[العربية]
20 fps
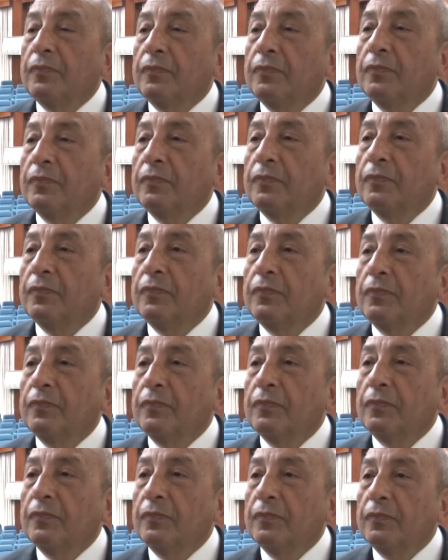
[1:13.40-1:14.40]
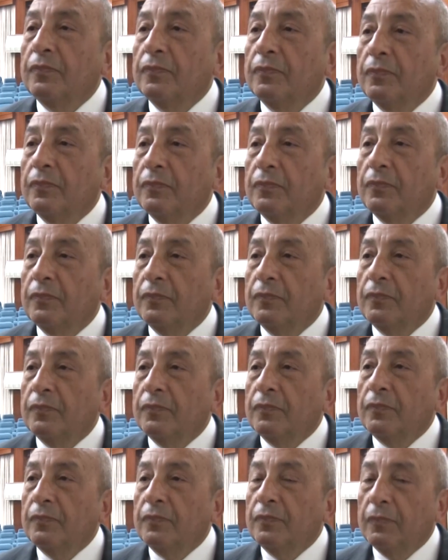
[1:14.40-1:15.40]
أنصار مجلس
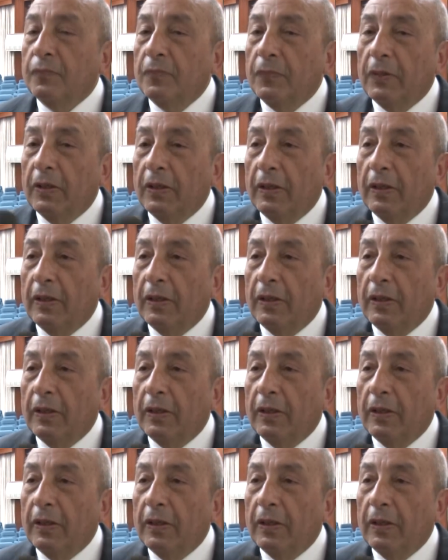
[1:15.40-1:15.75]
النقابة السابق؟